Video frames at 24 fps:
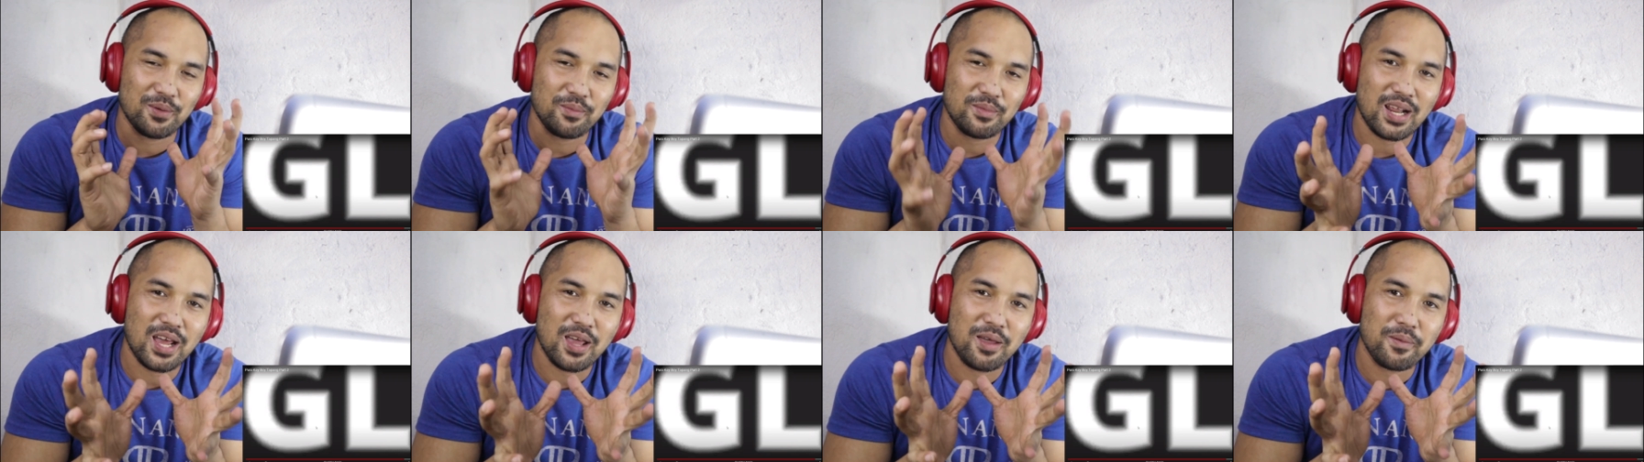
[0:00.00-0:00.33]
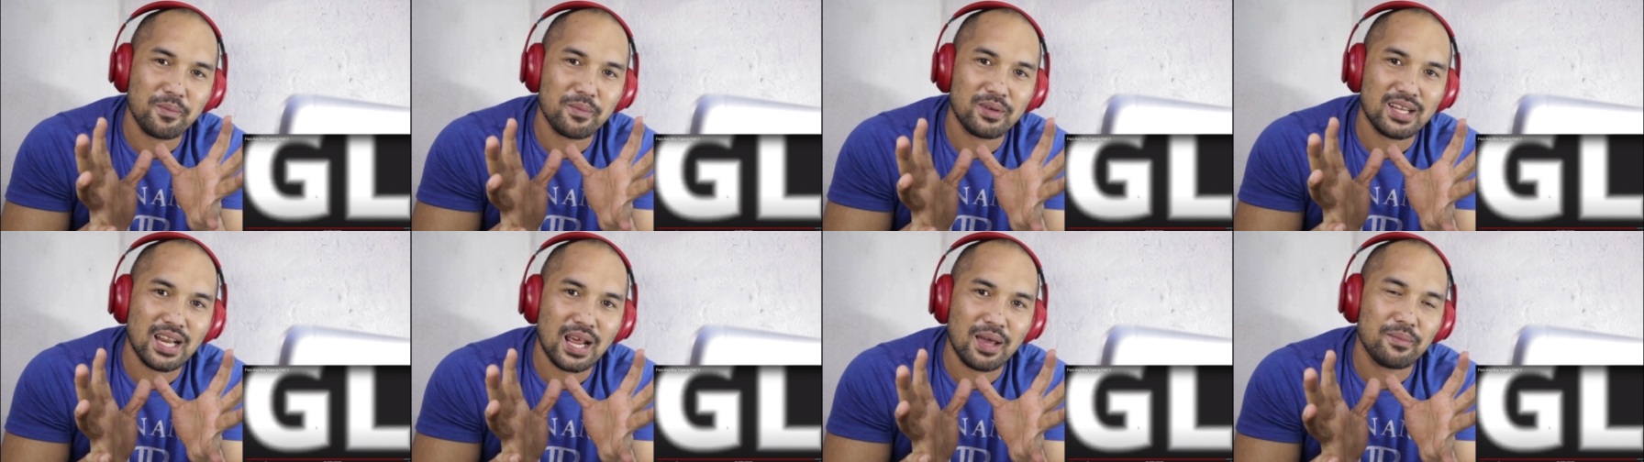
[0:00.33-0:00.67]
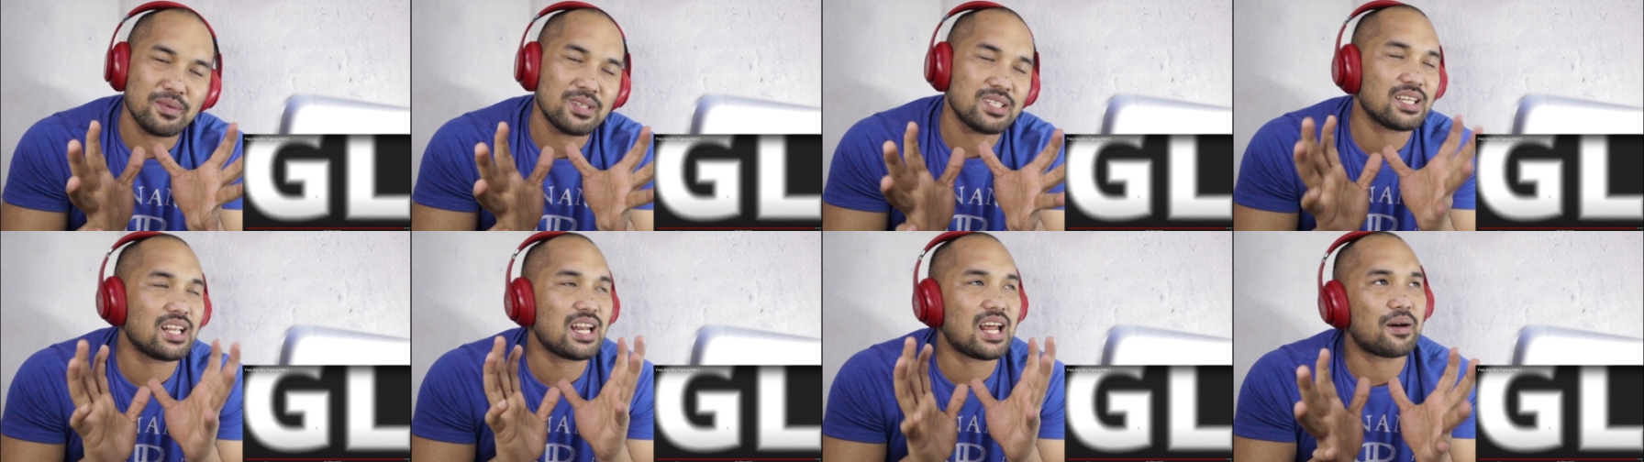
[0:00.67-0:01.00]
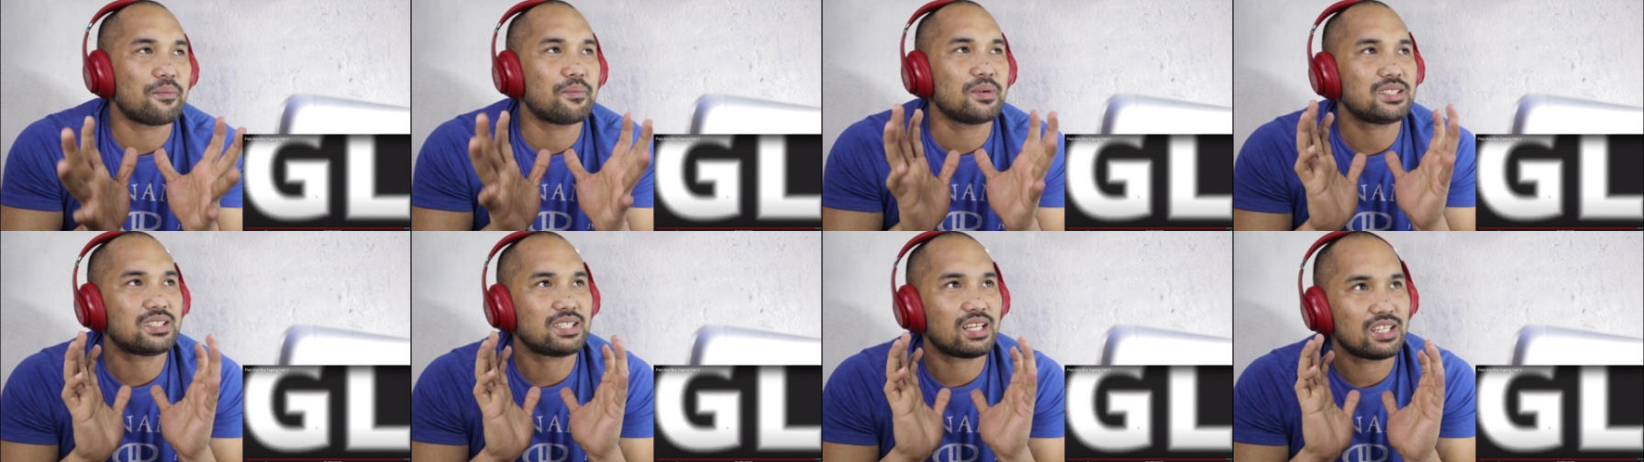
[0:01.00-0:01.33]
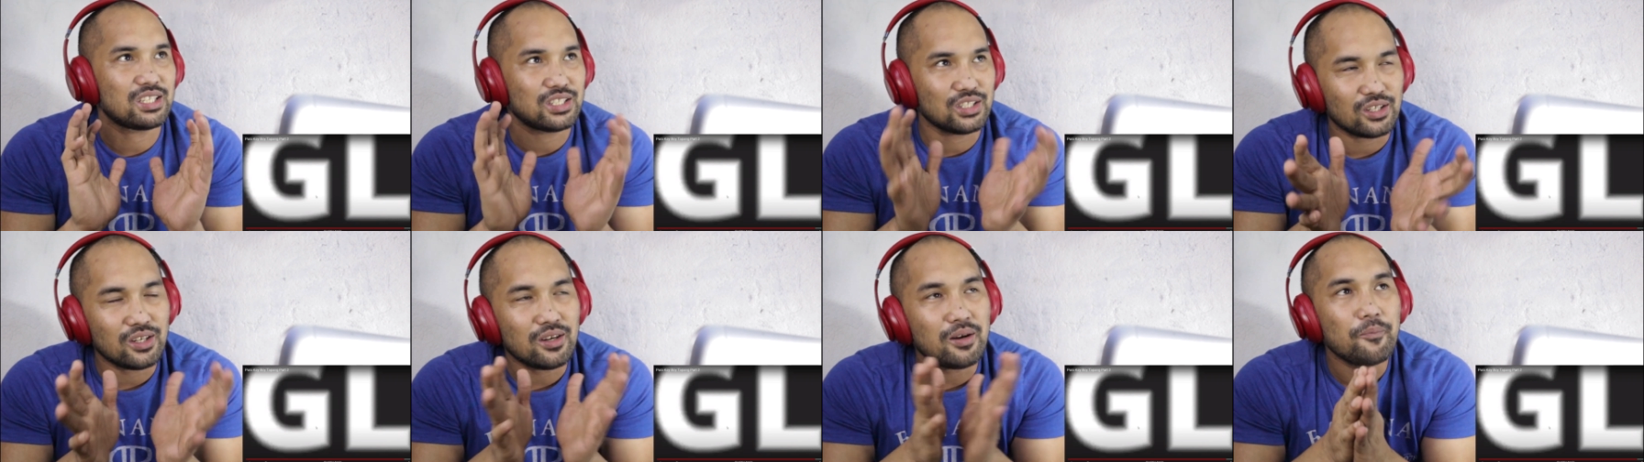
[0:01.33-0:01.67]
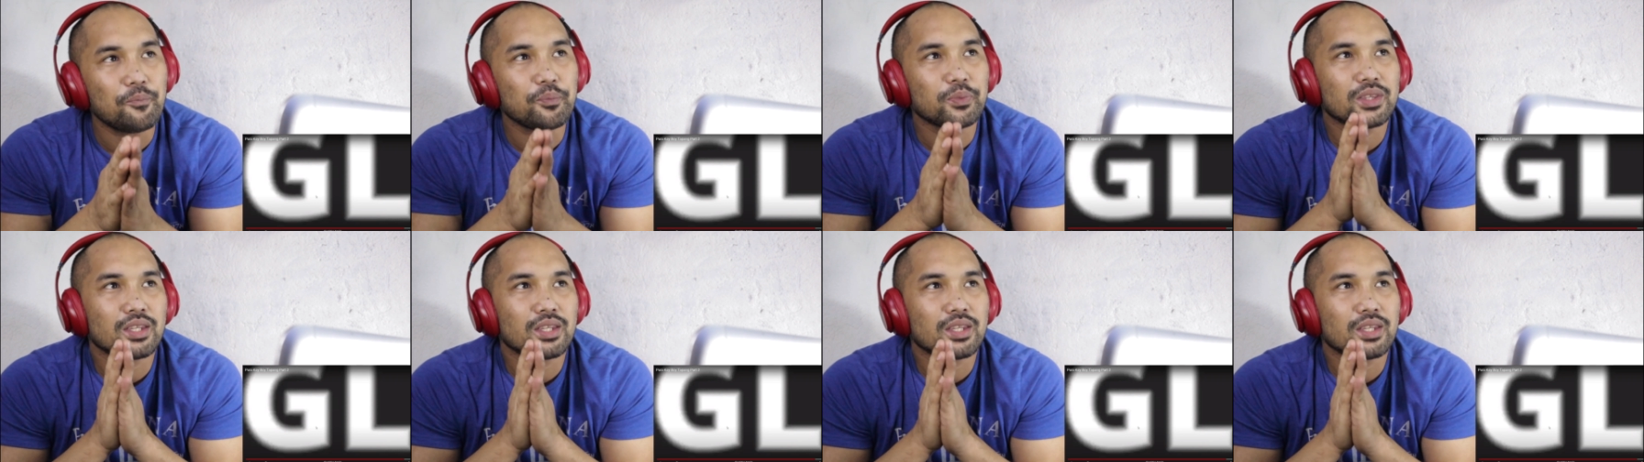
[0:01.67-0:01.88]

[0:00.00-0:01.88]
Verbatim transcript: So maraming maraming salamat sa inyo.